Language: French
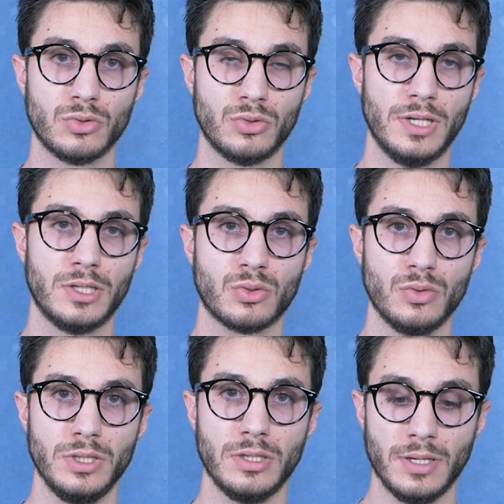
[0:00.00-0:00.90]
donc de
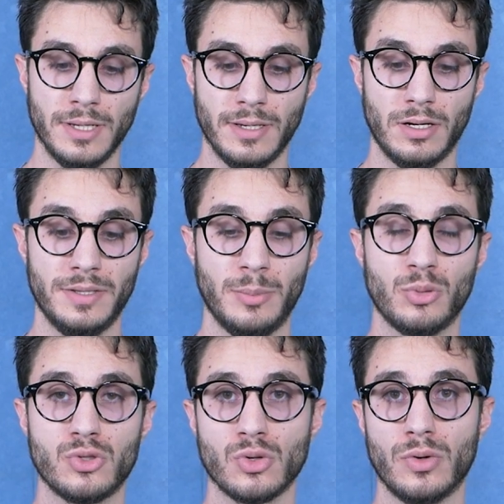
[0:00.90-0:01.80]
l'électronique, en
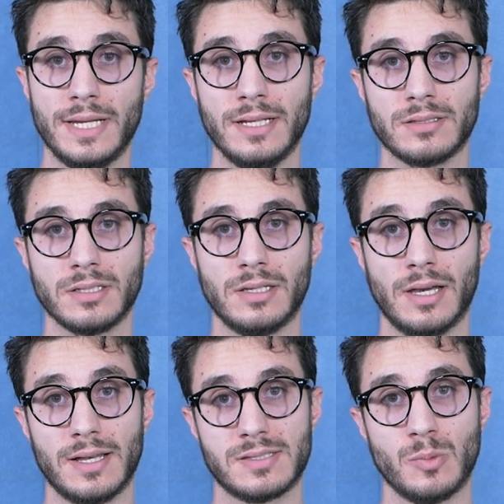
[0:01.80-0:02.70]
impulsion électrique
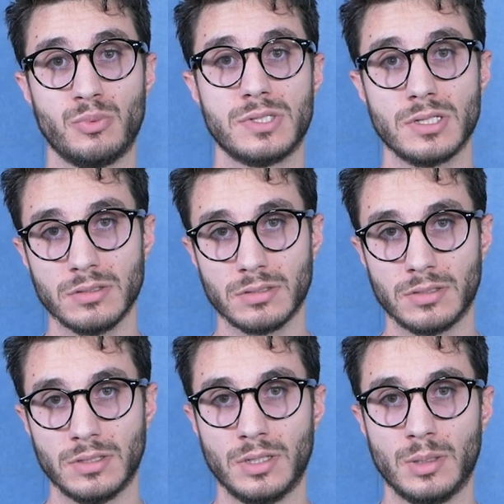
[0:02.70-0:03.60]
assez puissante
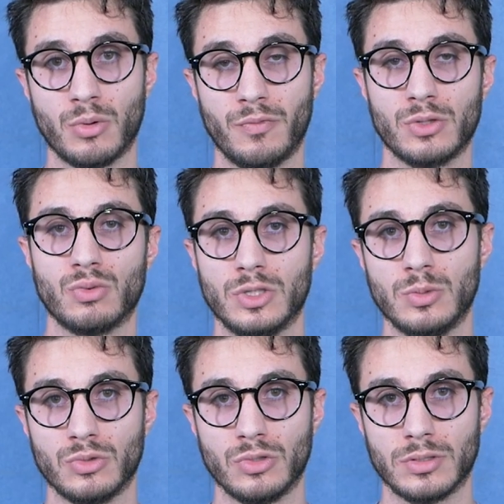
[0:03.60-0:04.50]
pour faire tourner le
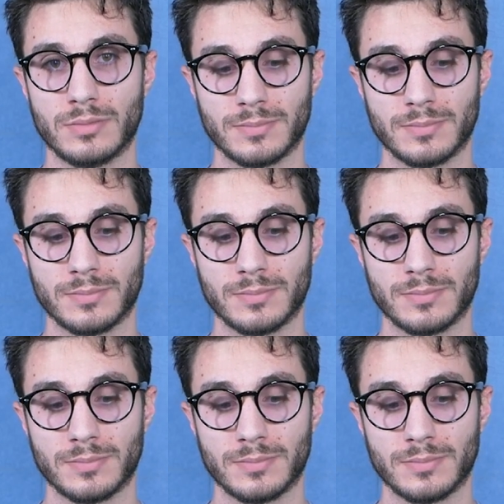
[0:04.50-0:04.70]
moteur.